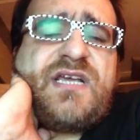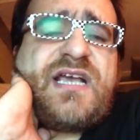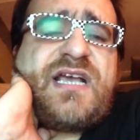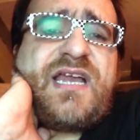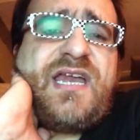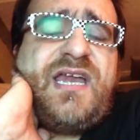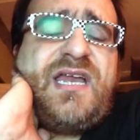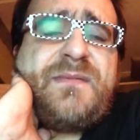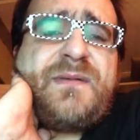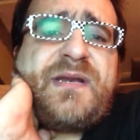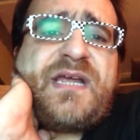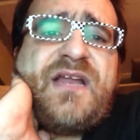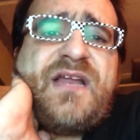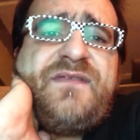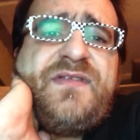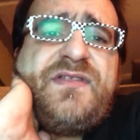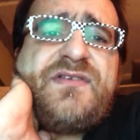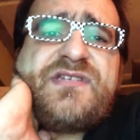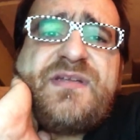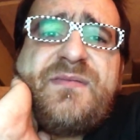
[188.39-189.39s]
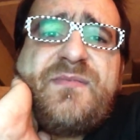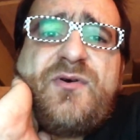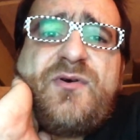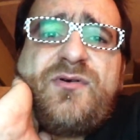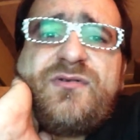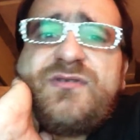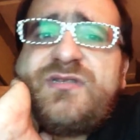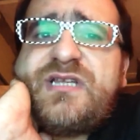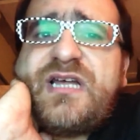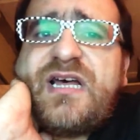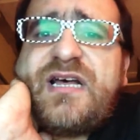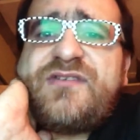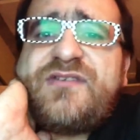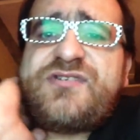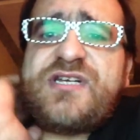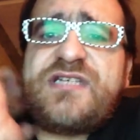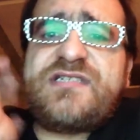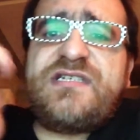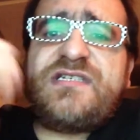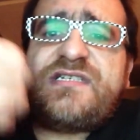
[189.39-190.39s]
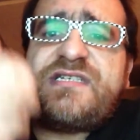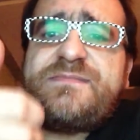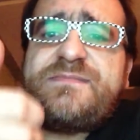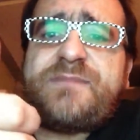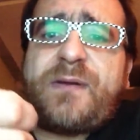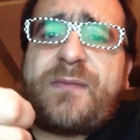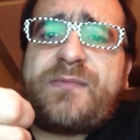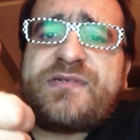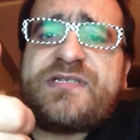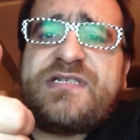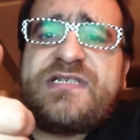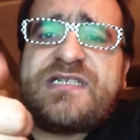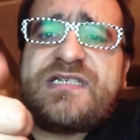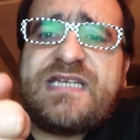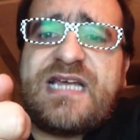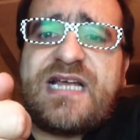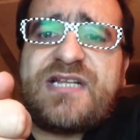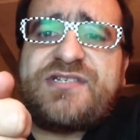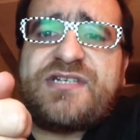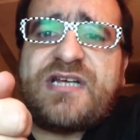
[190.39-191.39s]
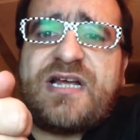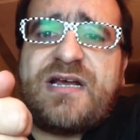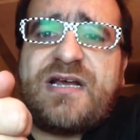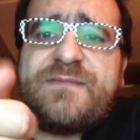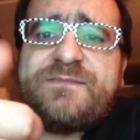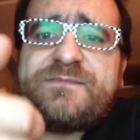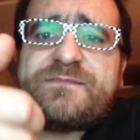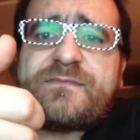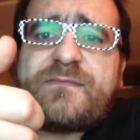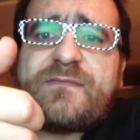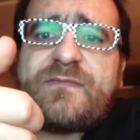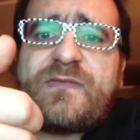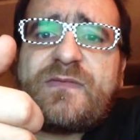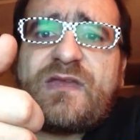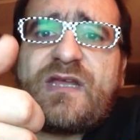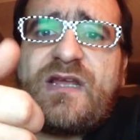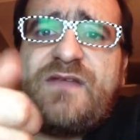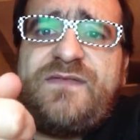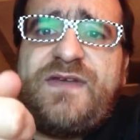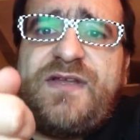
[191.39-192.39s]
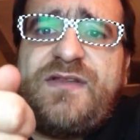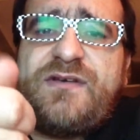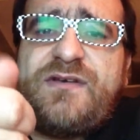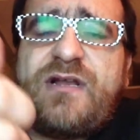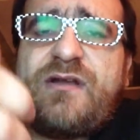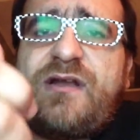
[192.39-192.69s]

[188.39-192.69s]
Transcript: È carina perché il video si monta, cioè si, proprio si schiaccia il video.